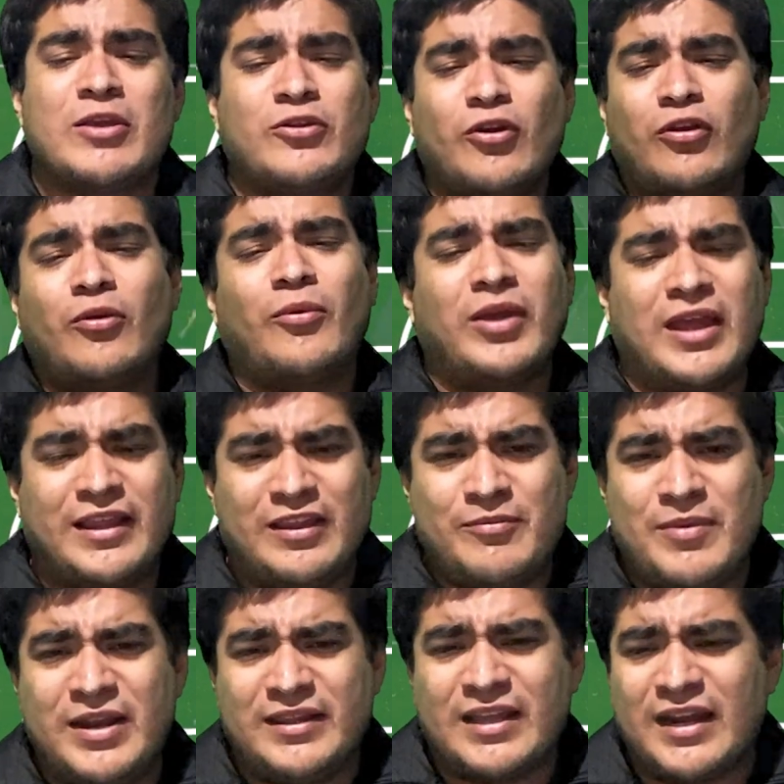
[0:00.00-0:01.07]
Yo no voy a
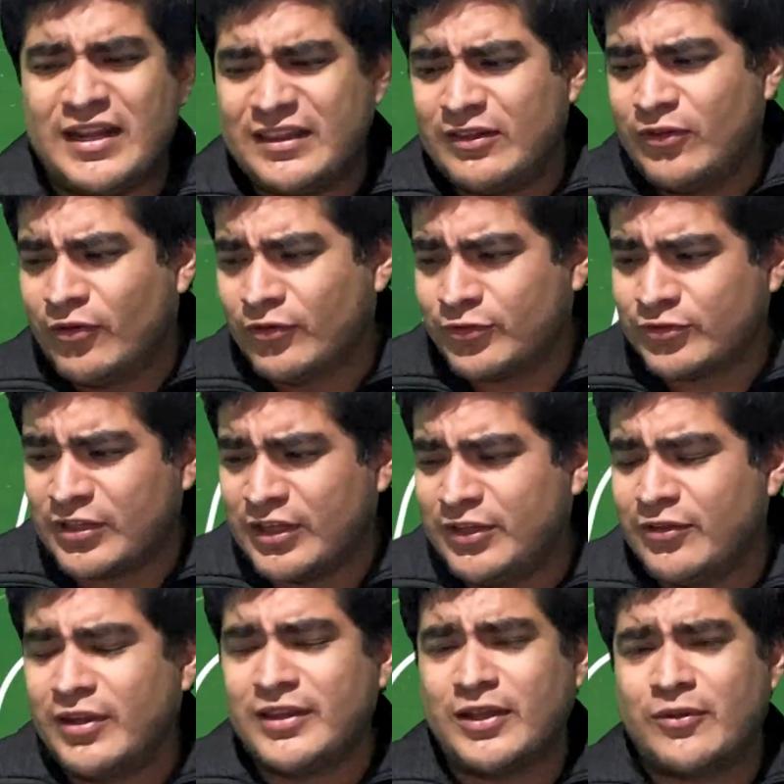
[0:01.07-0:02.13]
desmeritar lo
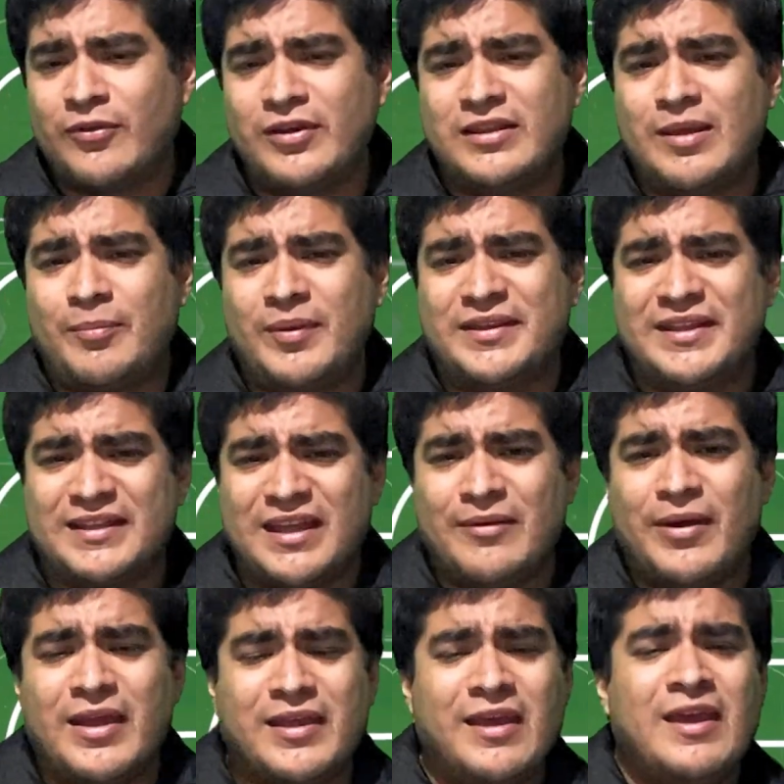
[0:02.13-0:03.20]
sucedido antes con Independiente
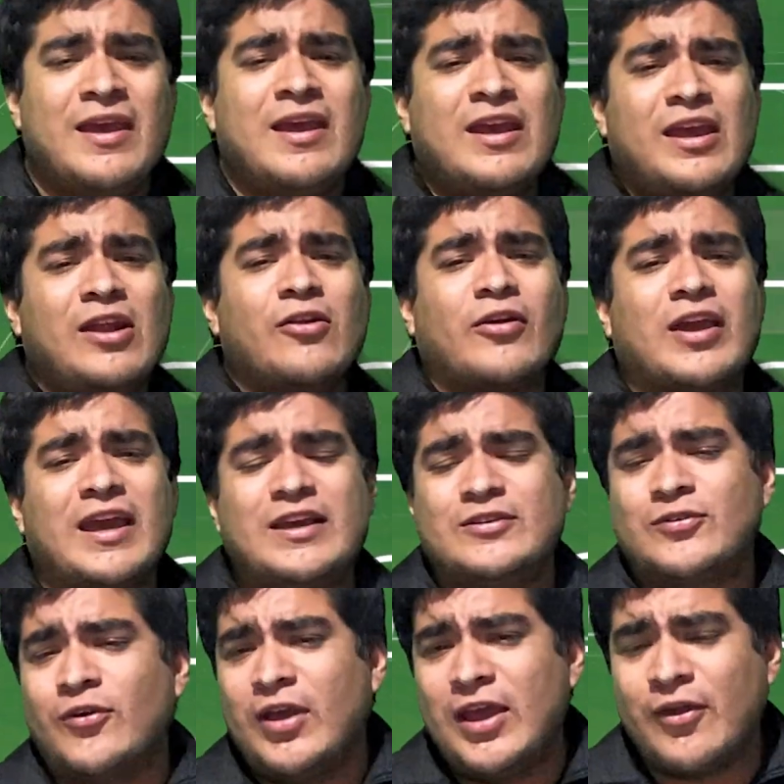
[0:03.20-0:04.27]
de Valle y lo que
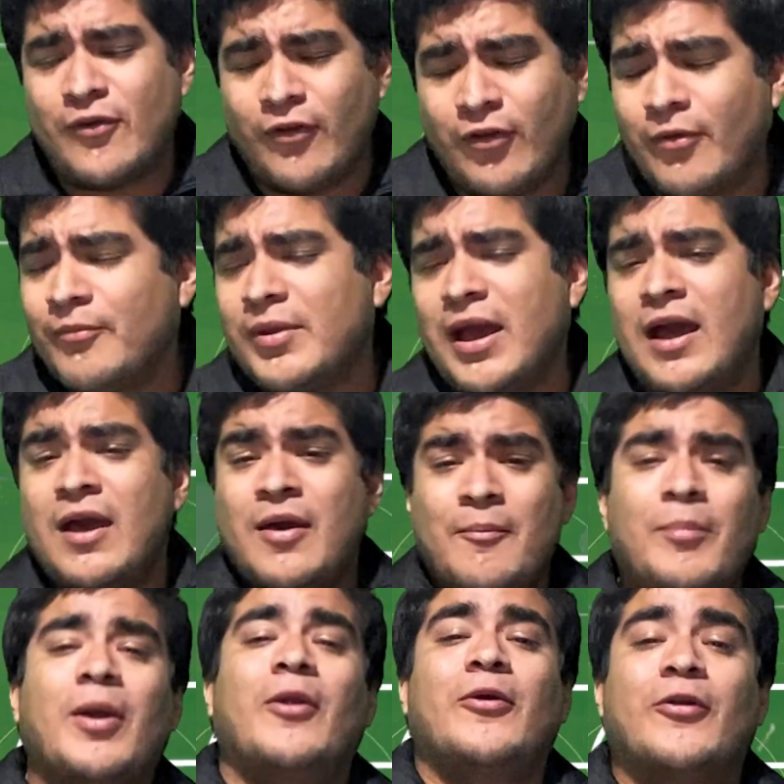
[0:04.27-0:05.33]
hizo en Colombia,
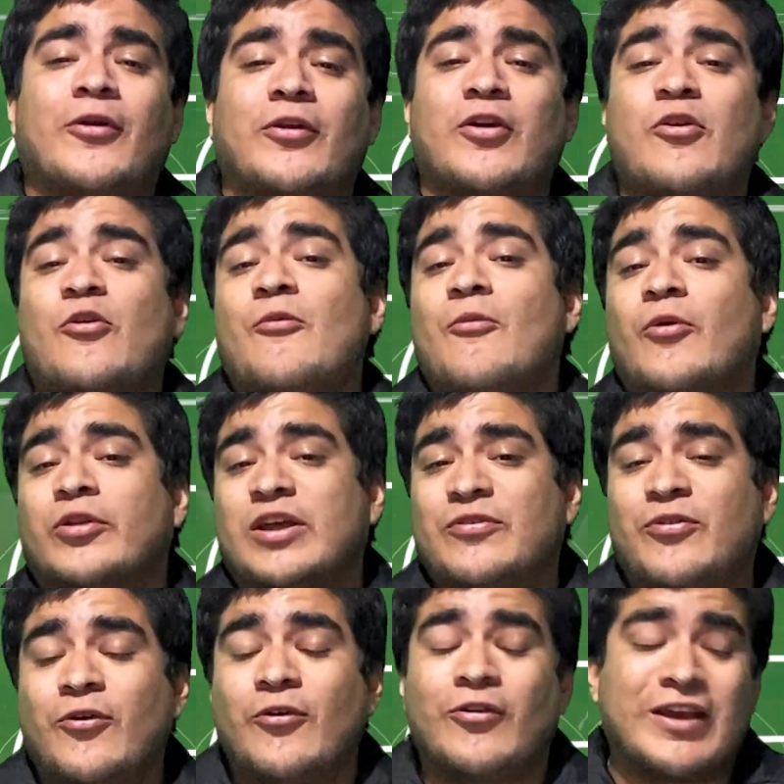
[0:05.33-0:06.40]
pero yo creo que con
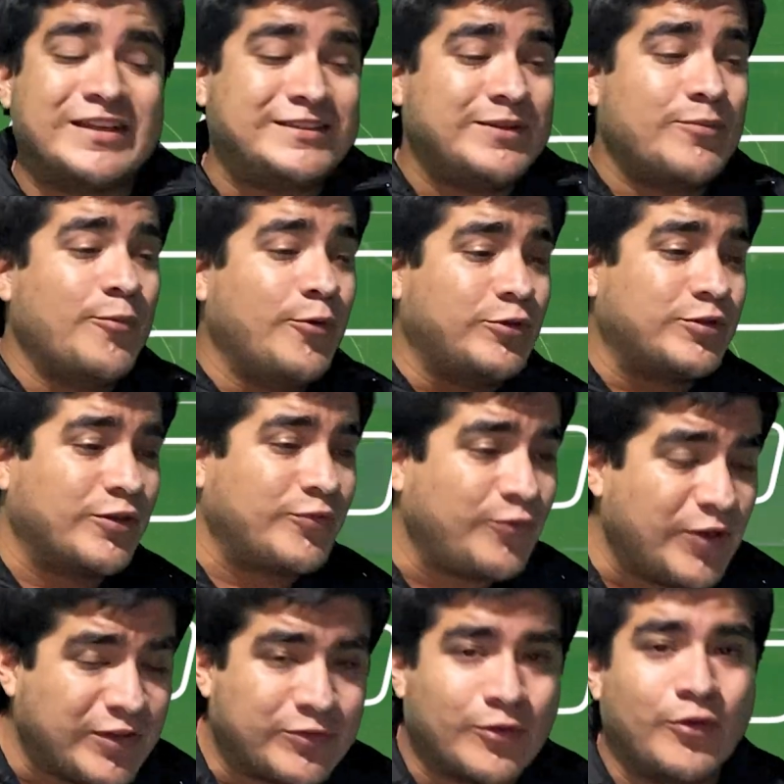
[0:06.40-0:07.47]
Botafogo, que sin mucho
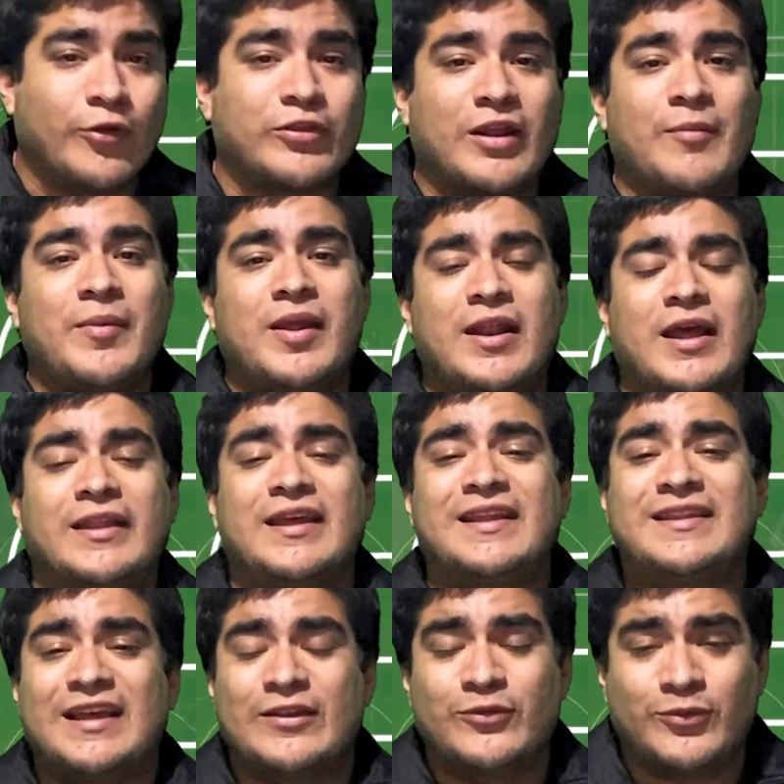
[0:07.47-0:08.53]
esfuerzo lo termina de
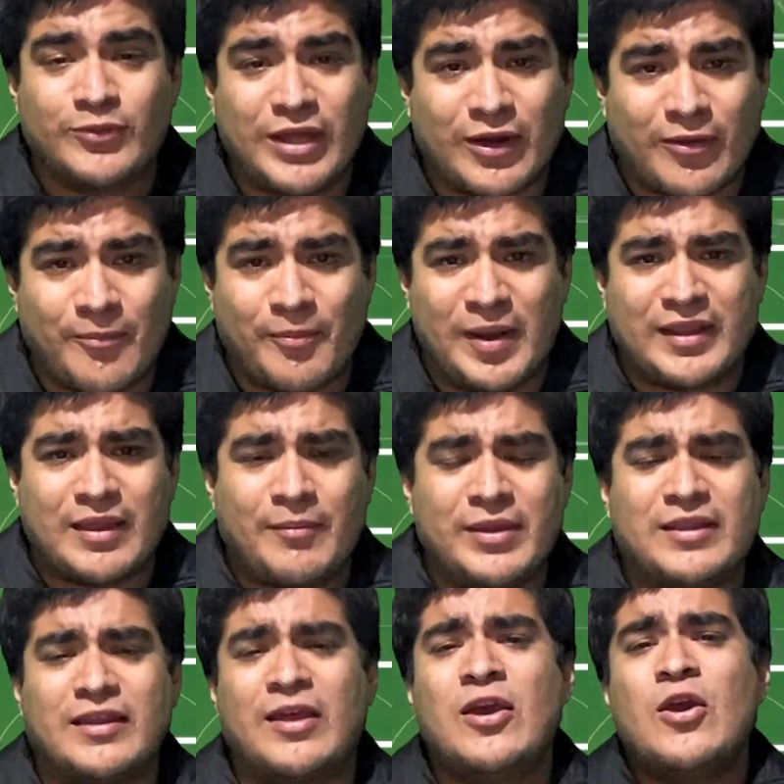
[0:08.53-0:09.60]
desnudar
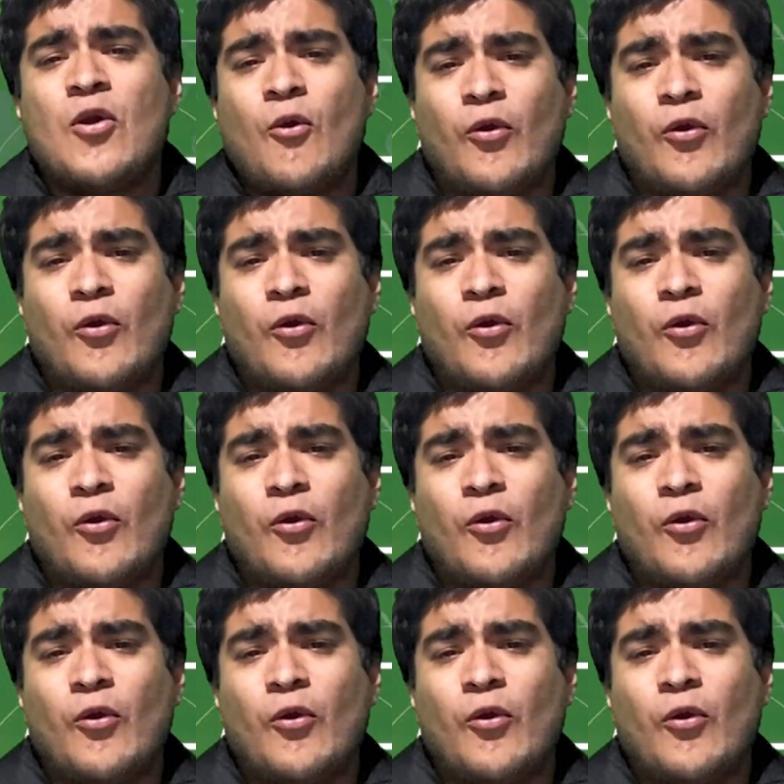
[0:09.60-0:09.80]
completamente.